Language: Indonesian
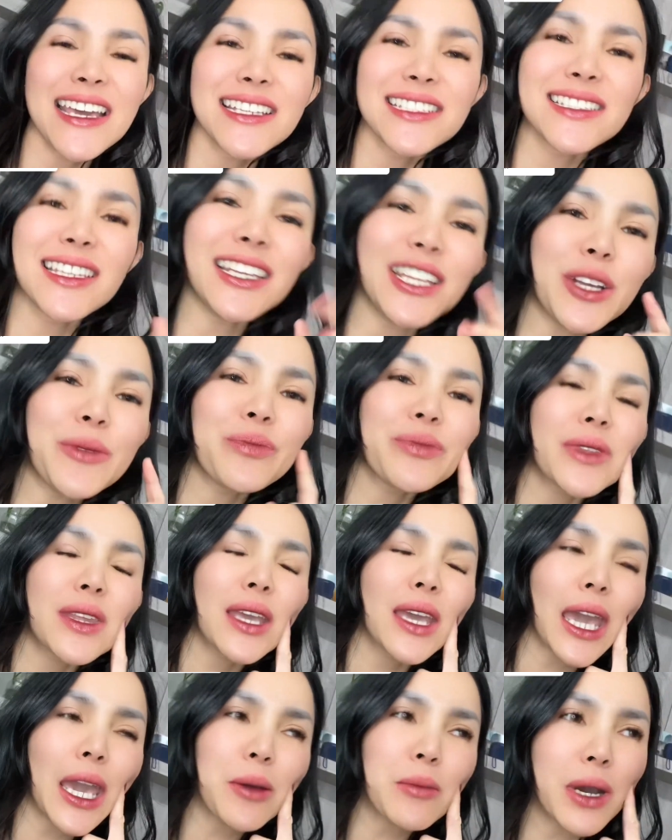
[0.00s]
Jadi
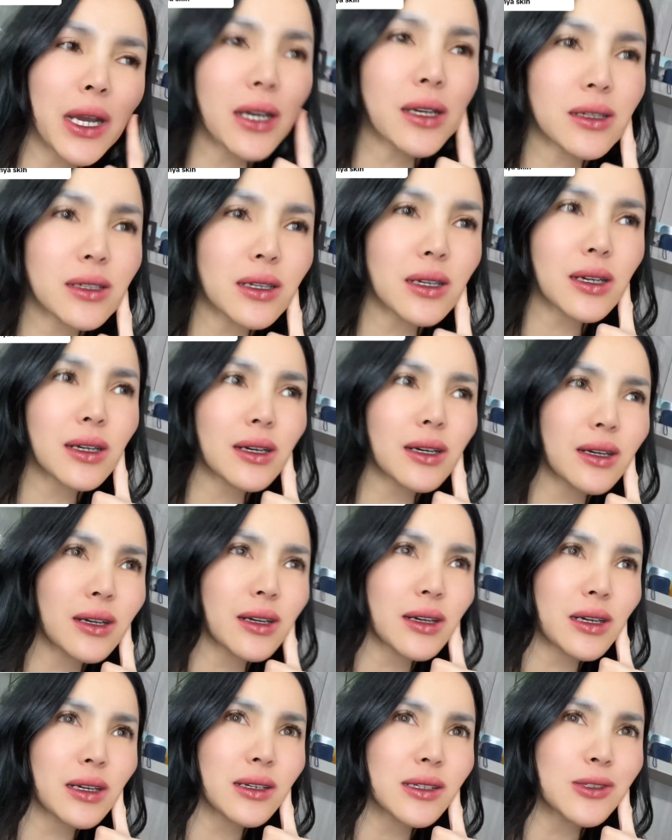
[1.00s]
emang
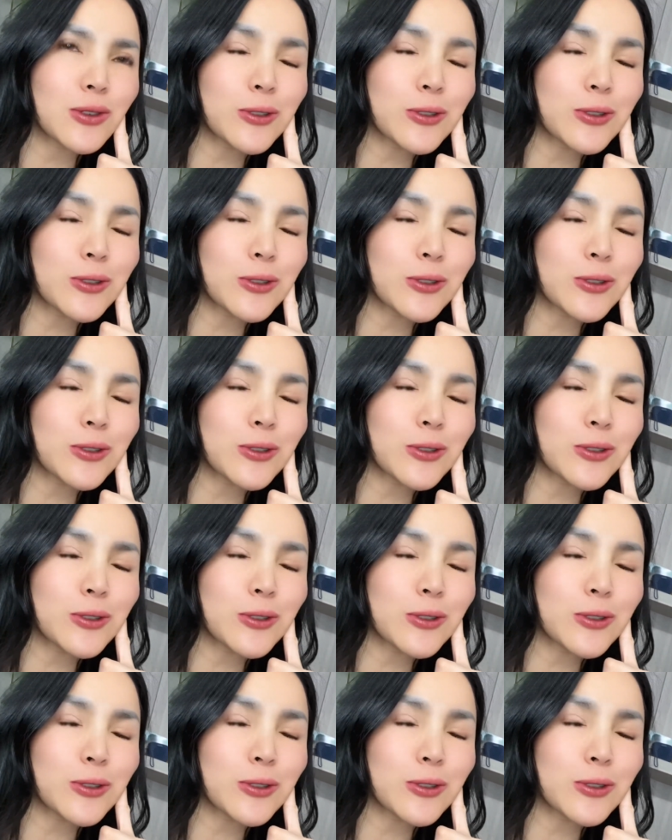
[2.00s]
uh,